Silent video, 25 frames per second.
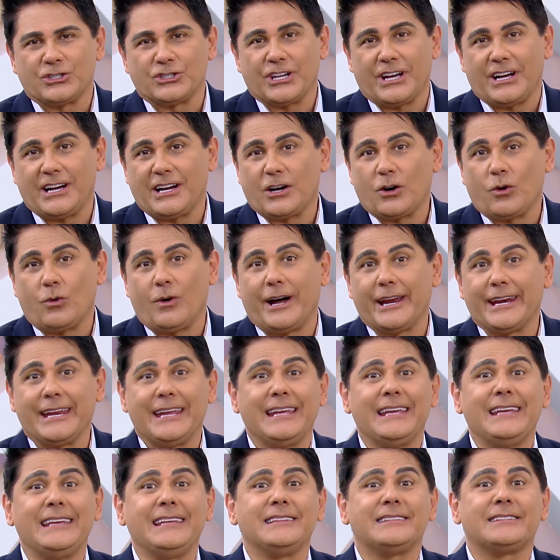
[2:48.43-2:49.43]
já há
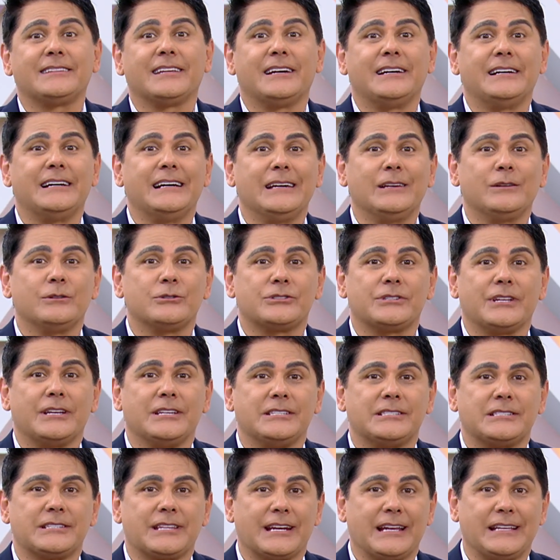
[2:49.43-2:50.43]
40 anos
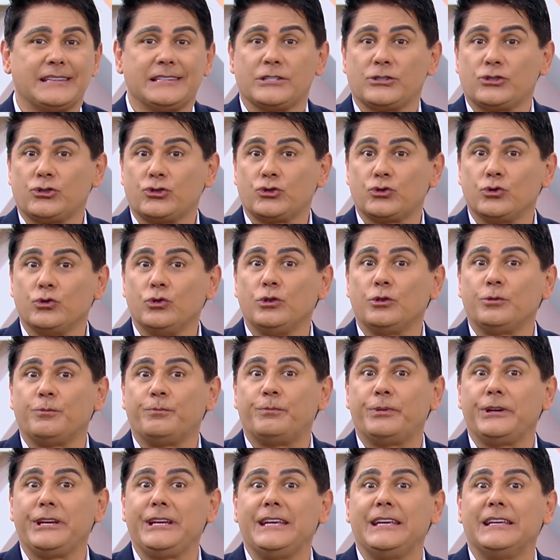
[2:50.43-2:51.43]
na estrada
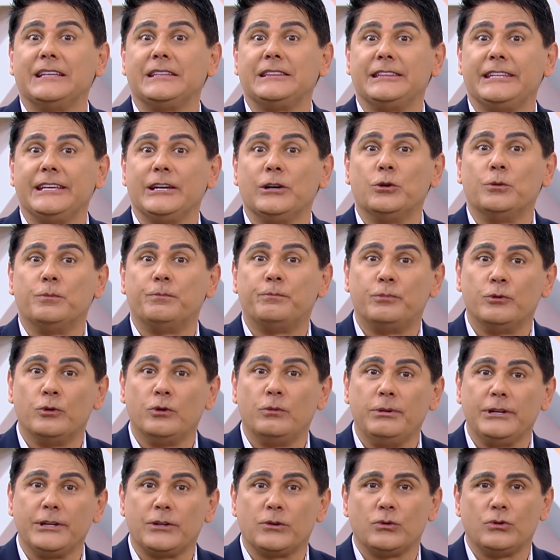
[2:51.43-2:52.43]
surpreendeu o
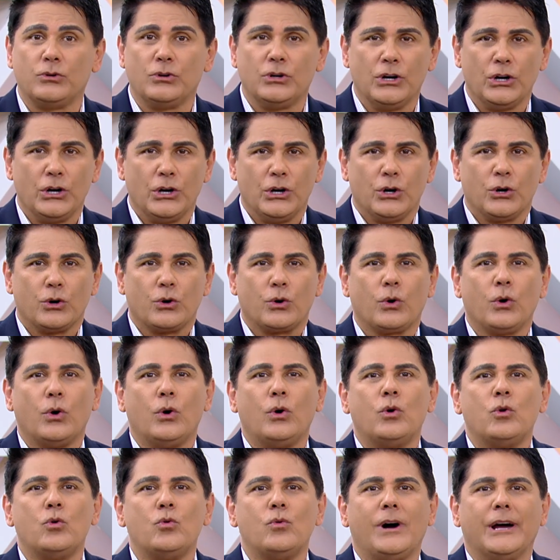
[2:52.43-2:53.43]
público
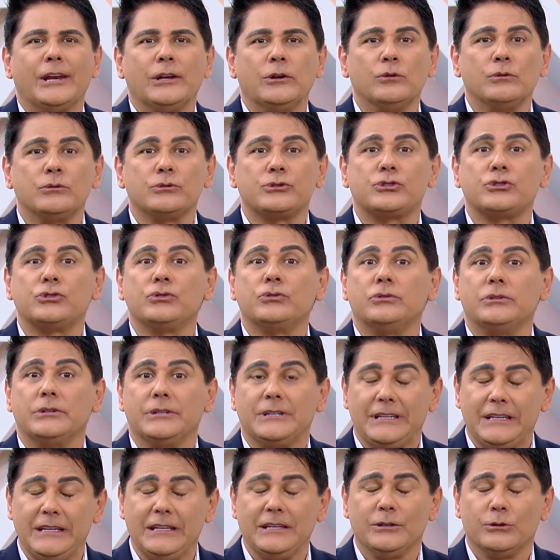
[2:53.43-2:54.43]
com um anúncio
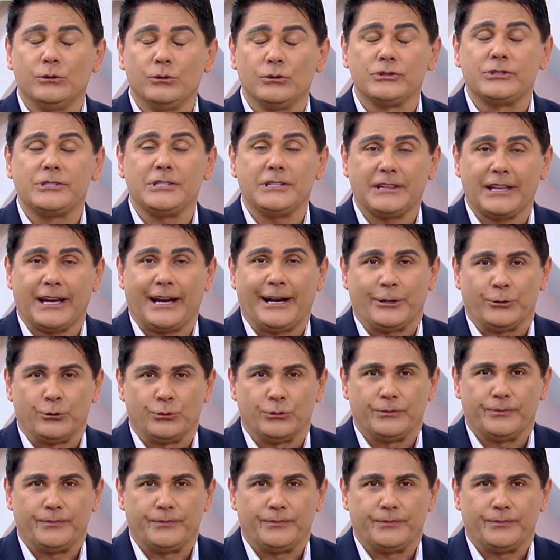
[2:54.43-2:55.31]
inusitado.